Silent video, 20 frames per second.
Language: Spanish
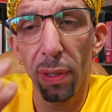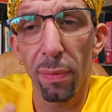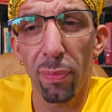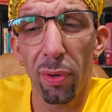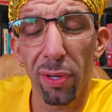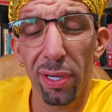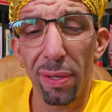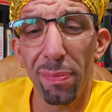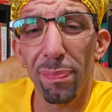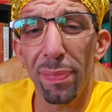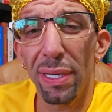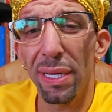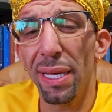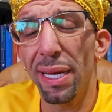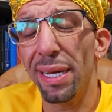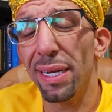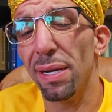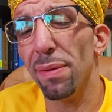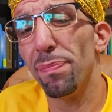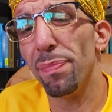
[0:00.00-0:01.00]
Porque
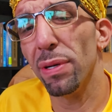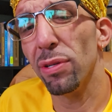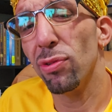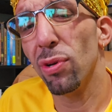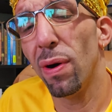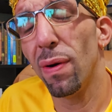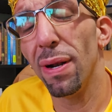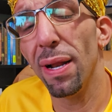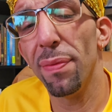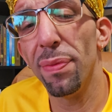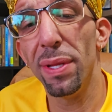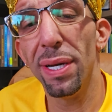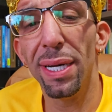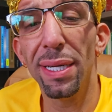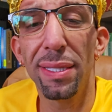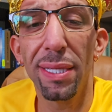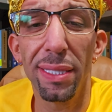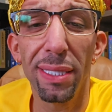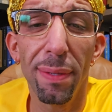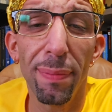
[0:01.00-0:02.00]
el que empezó a hablar de
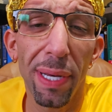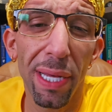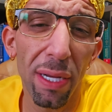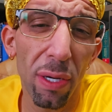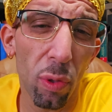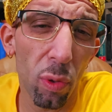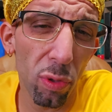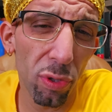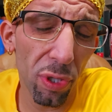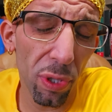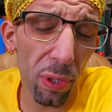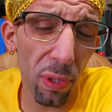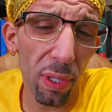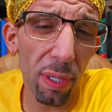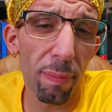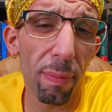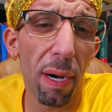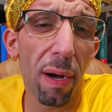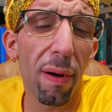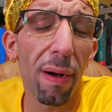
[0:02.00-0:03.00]
este tema del cuchillo
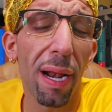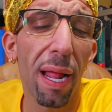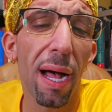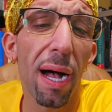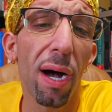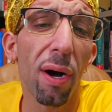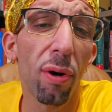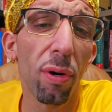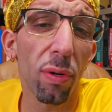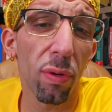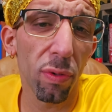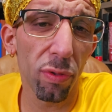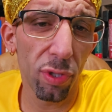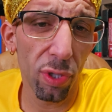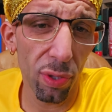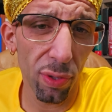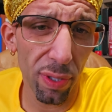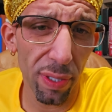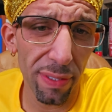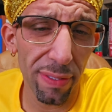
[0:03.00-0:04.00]
del babalao, el
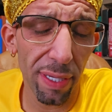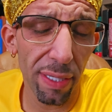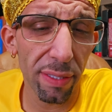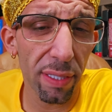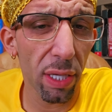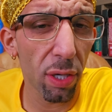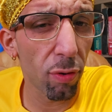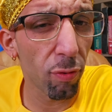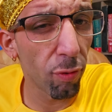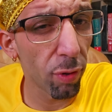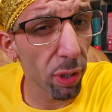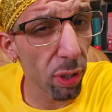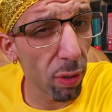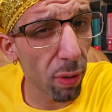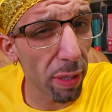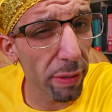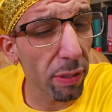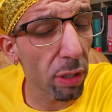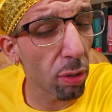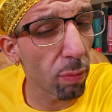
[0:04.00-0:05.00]
cuchillo del santero, fui
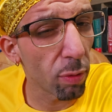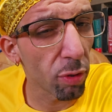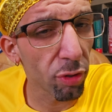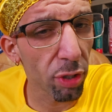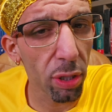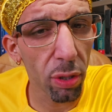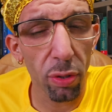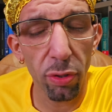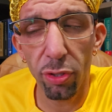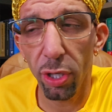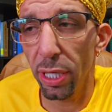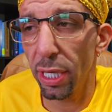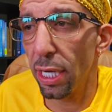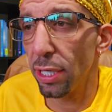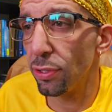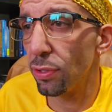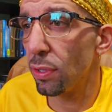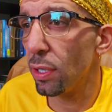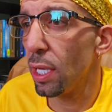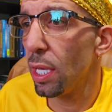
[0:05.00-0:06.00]
yo hace como 5 o 6
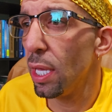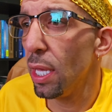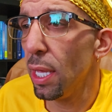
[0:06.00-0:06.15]
años.